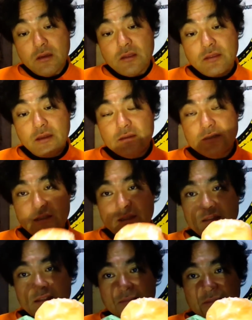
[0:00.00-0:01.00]
さあ、いただ
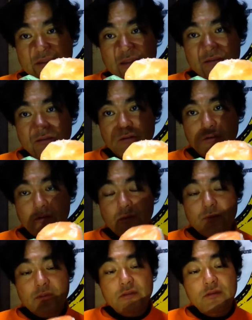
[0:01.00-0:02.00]
いてみたいと思い
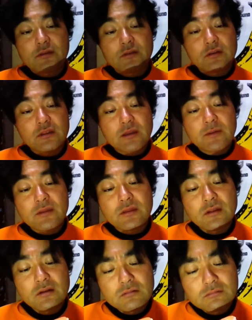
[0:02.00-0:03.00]
ます。いただきます。